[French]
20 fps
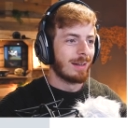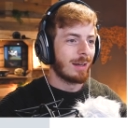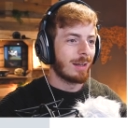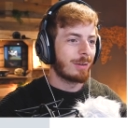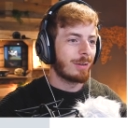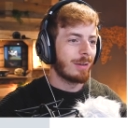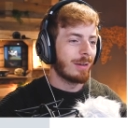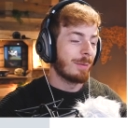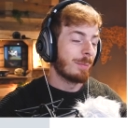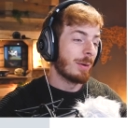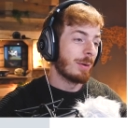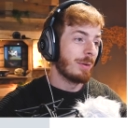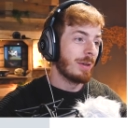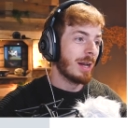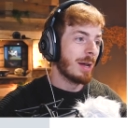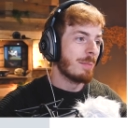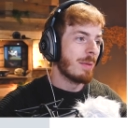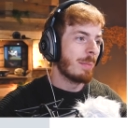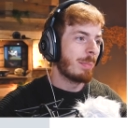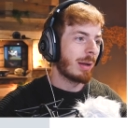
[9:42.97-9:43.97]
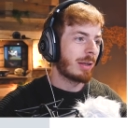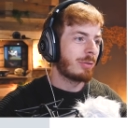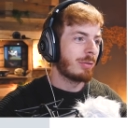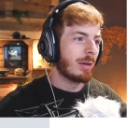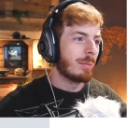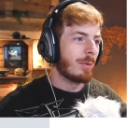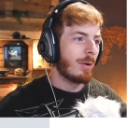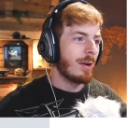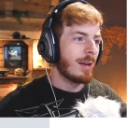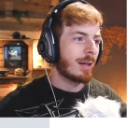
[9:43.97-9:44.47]
La, bah oui, la map
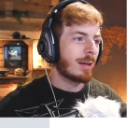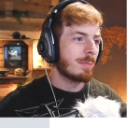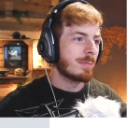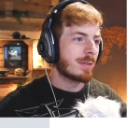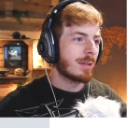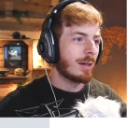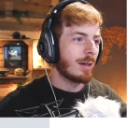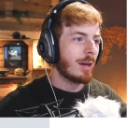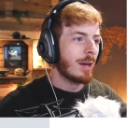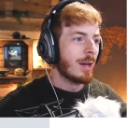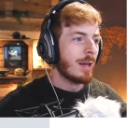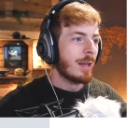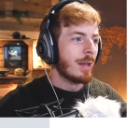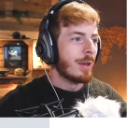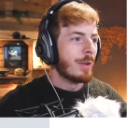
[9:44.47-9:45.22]
actuellement, elle est comme ça.